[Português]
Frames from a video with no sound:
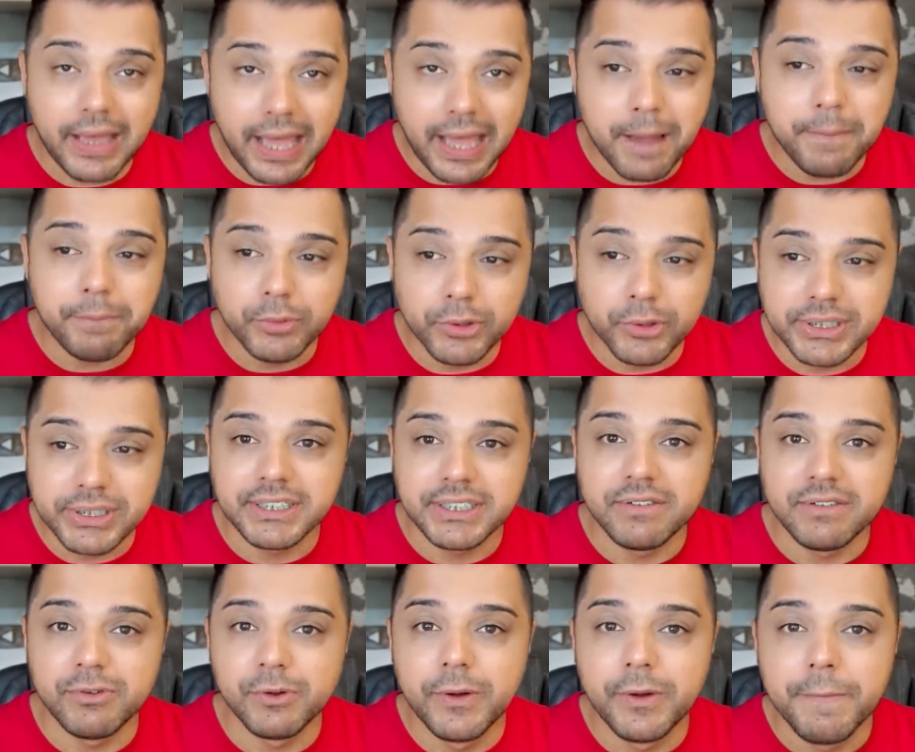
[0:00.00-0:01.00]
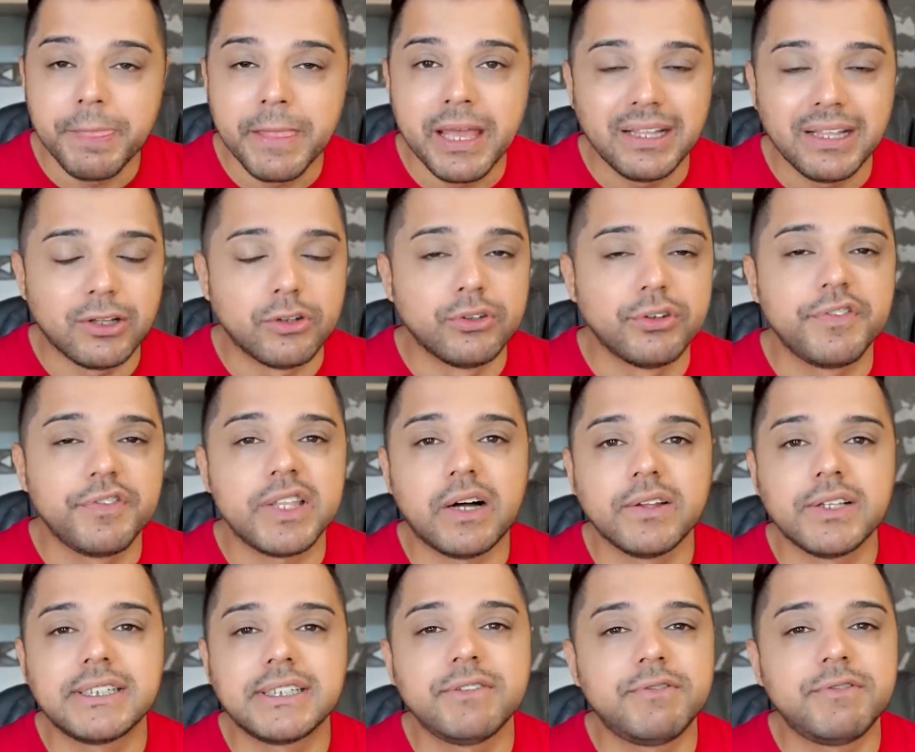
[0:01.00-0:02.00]
É possível. Então no
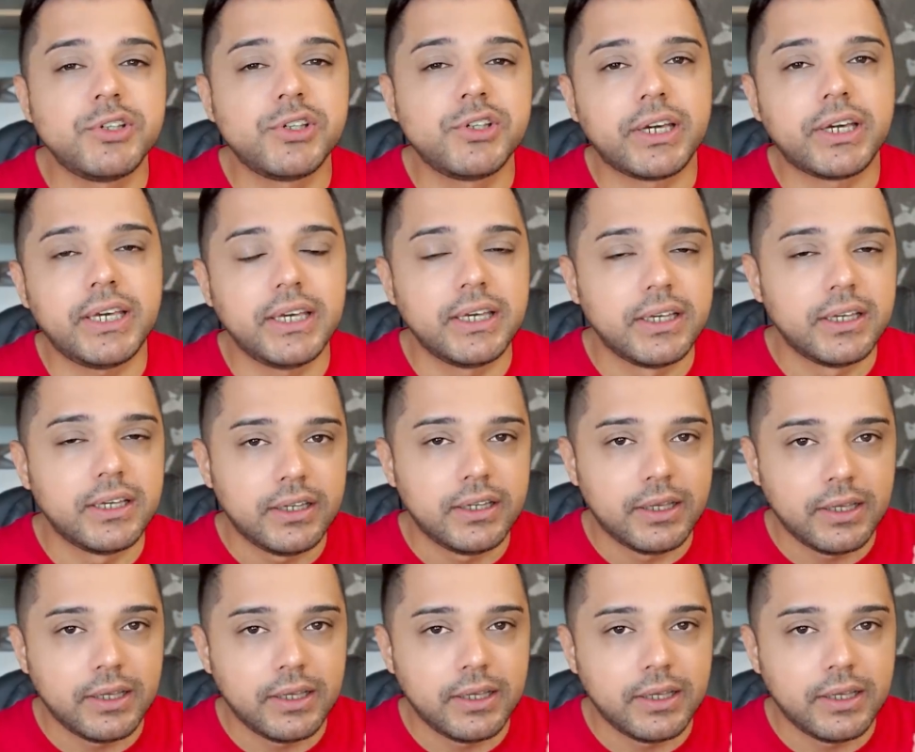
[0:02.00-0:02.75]
final desse vídeo aqui,